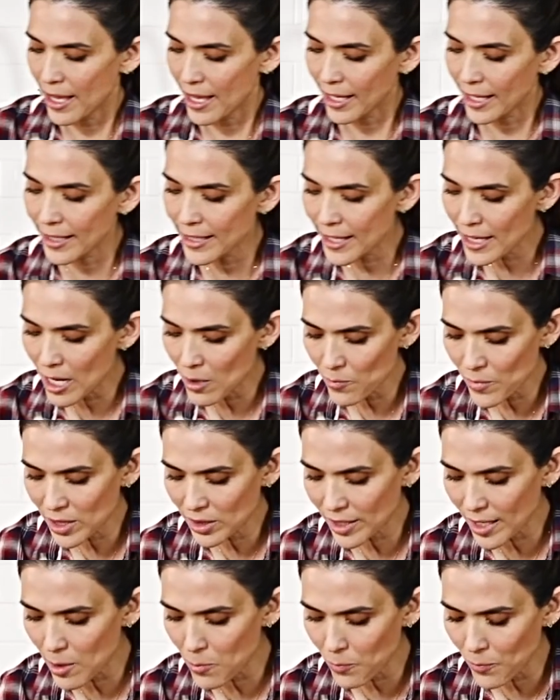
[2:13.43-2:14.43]

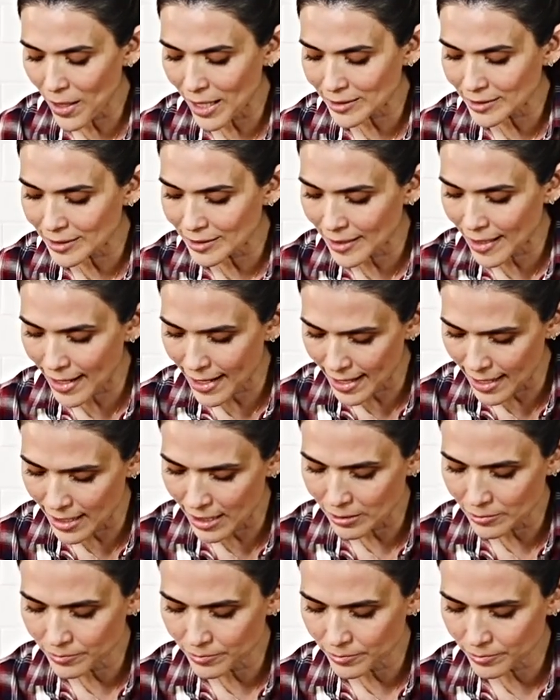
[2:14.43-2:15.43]
Generalmente el
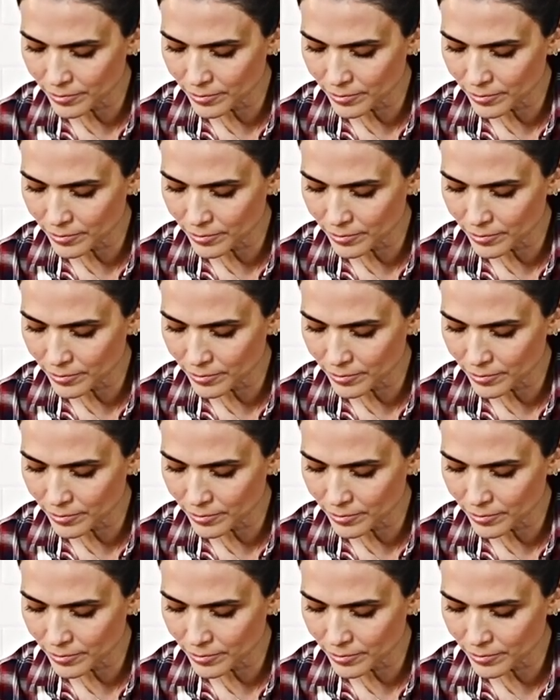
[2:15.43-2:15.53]
pastel